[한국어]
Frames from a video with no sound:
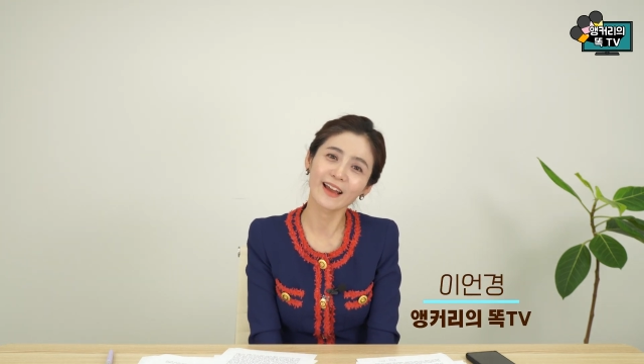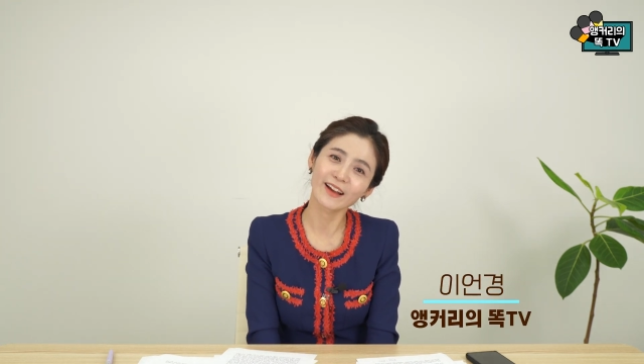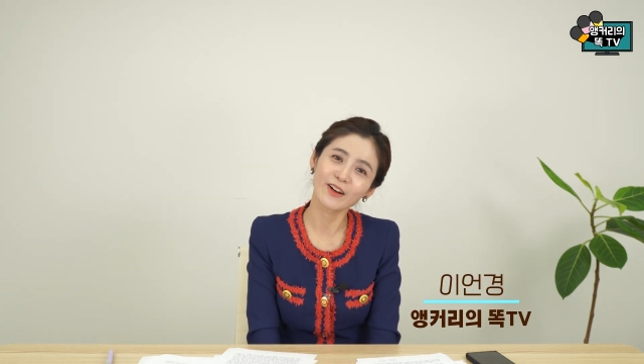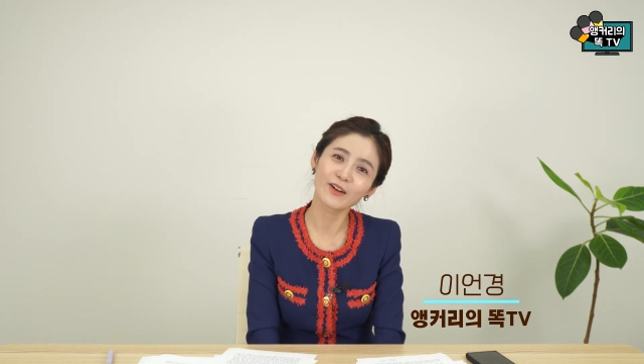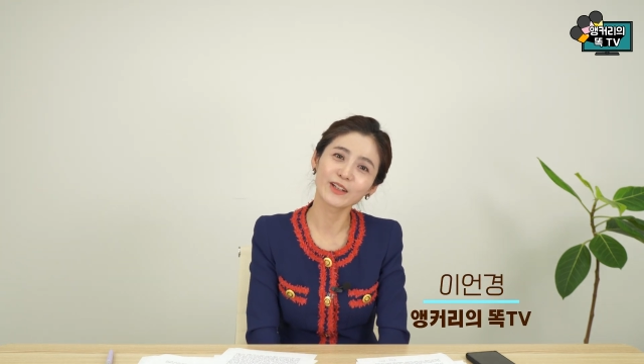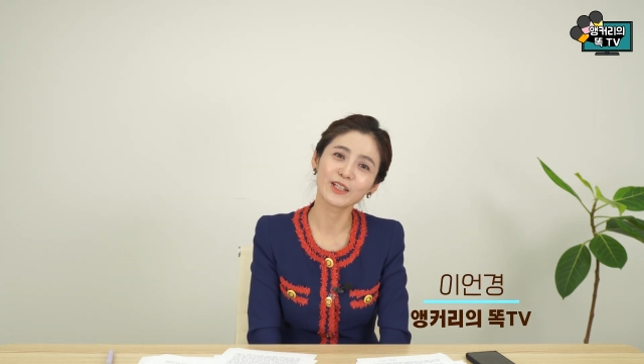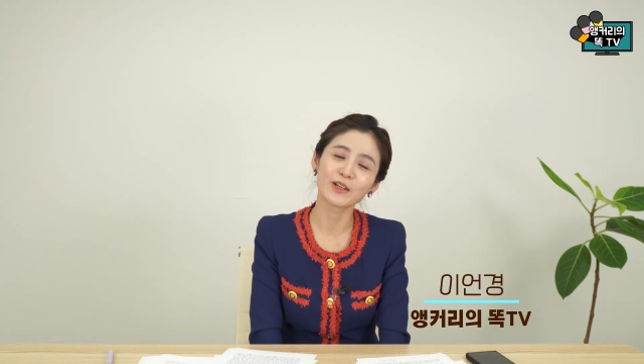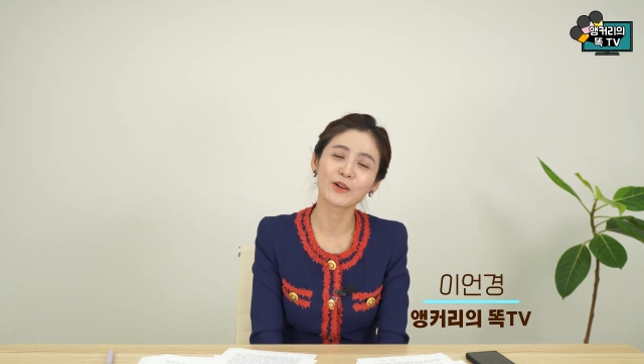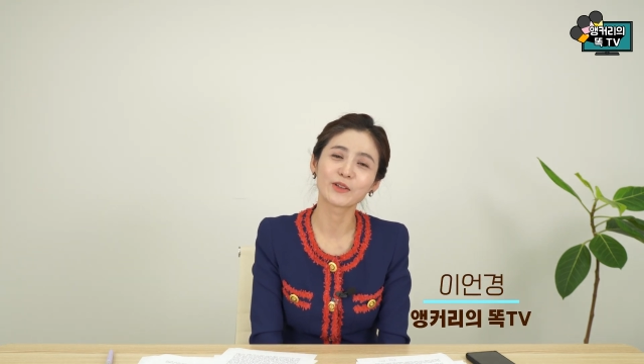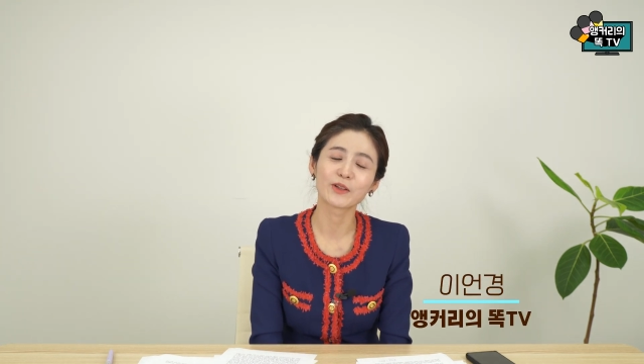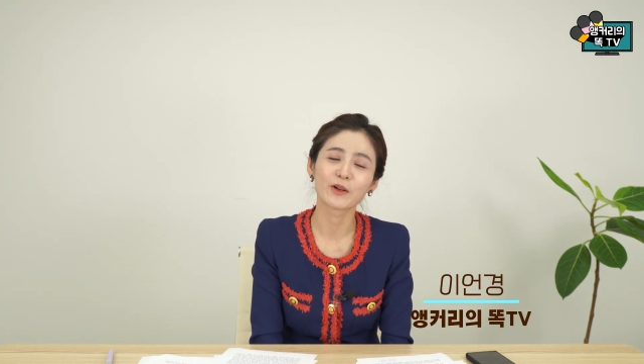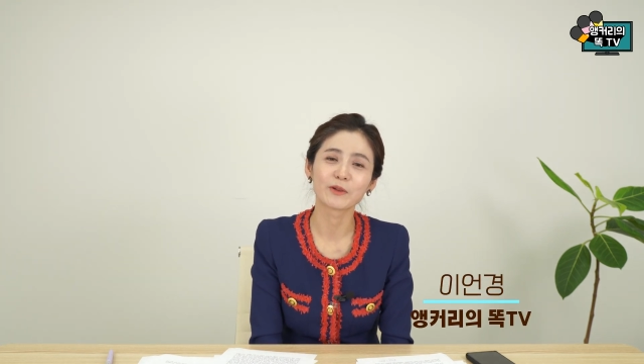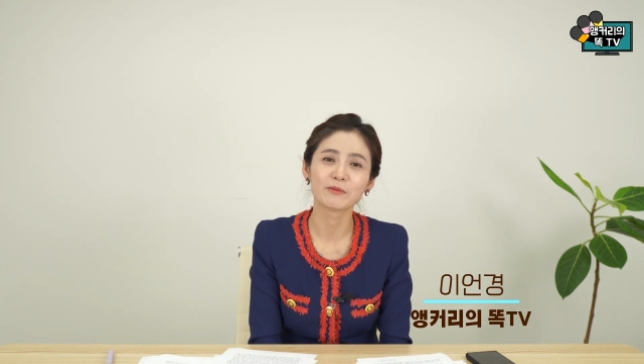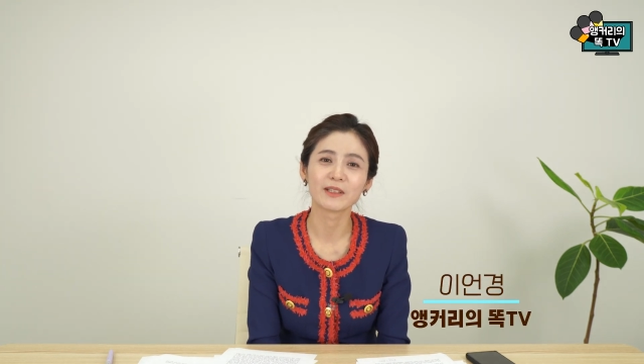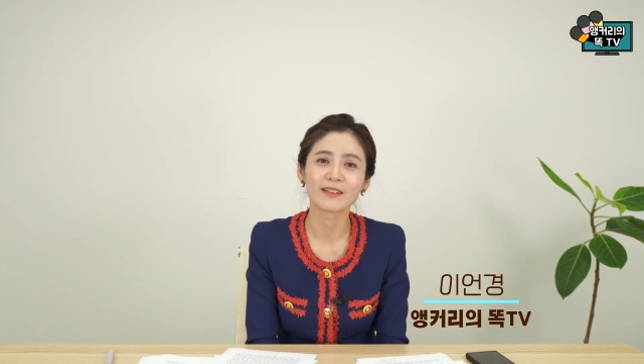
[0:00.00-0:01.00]
앵커리
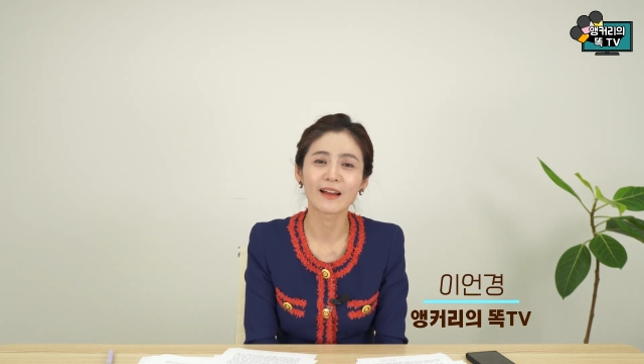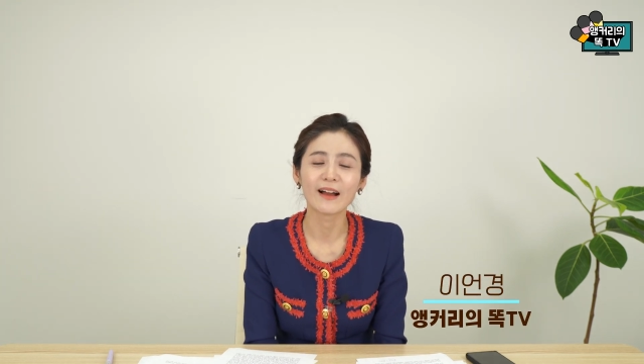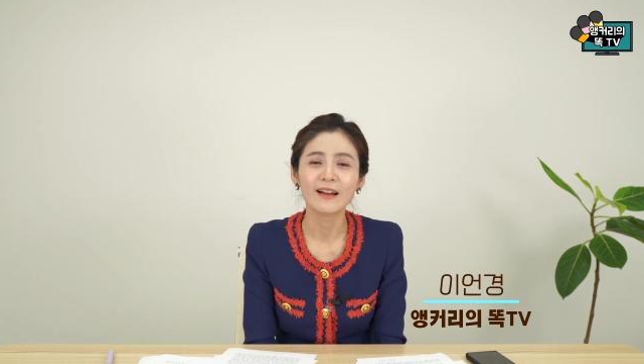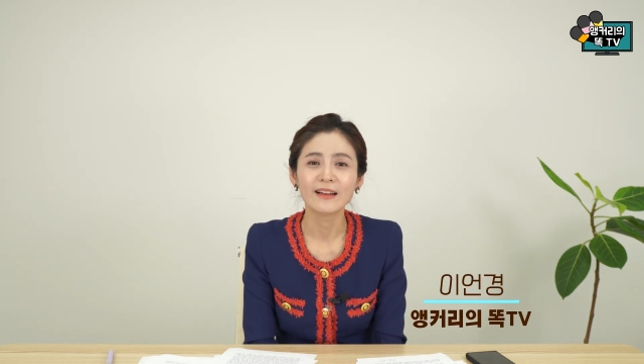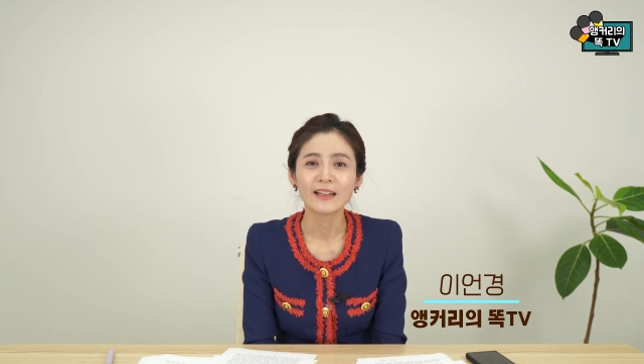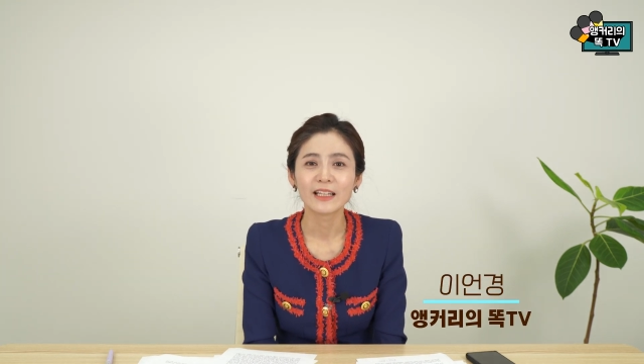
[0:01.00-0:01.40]
이현경입니다.